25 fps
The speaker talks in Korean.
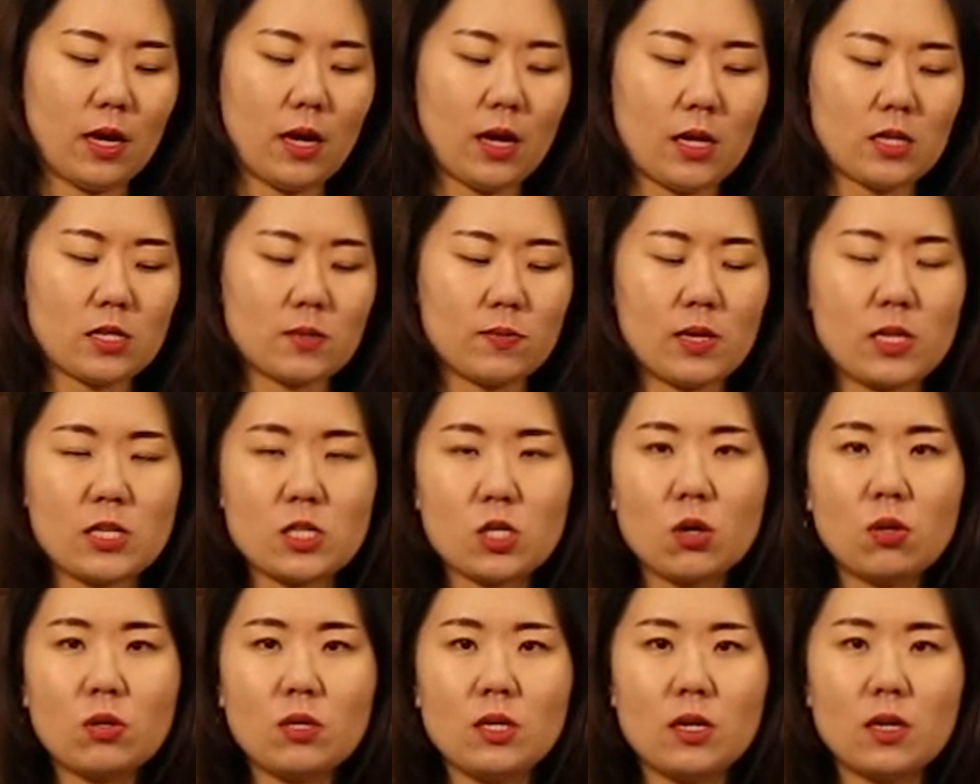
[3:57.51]
하지만
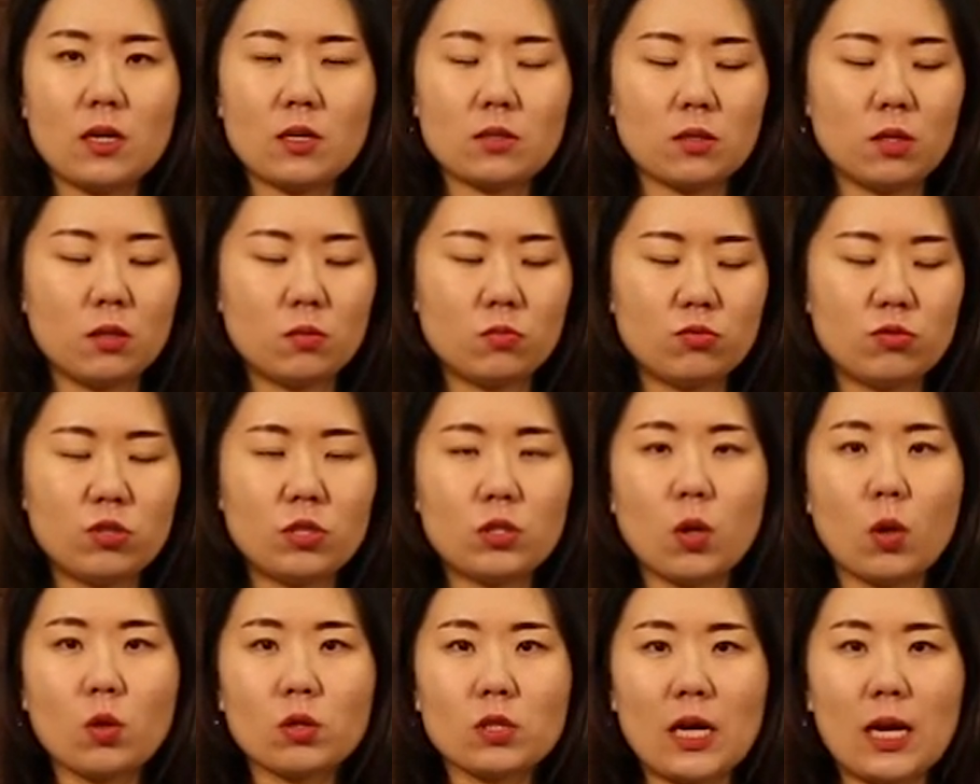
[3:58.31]
천이라서
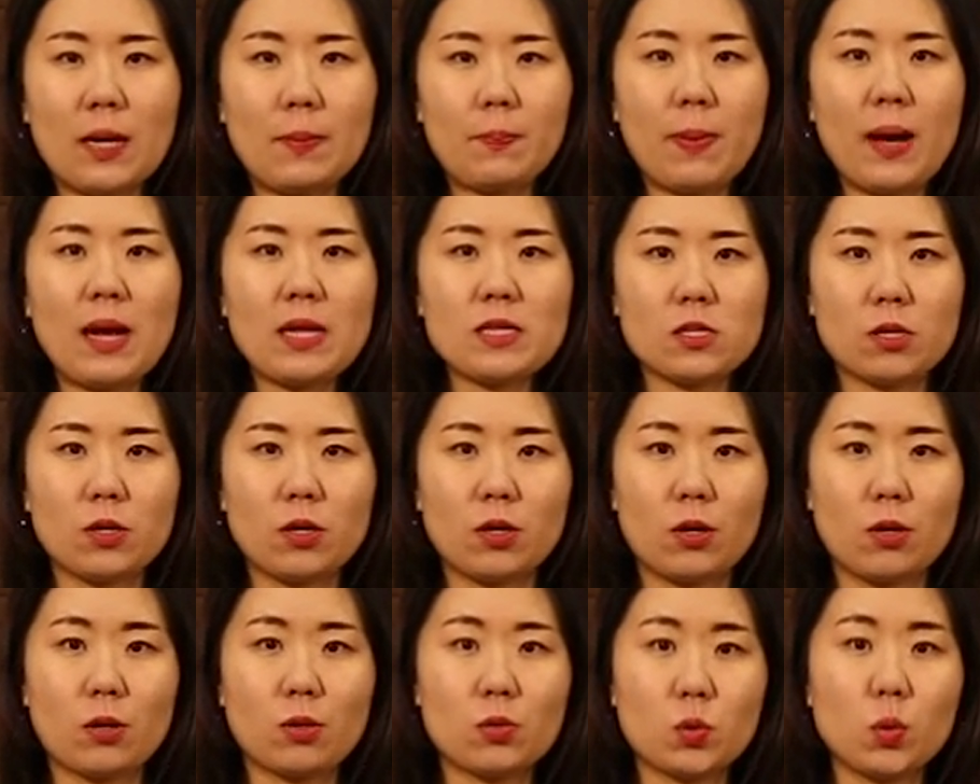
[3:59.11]
물이 더 잘 빠져요.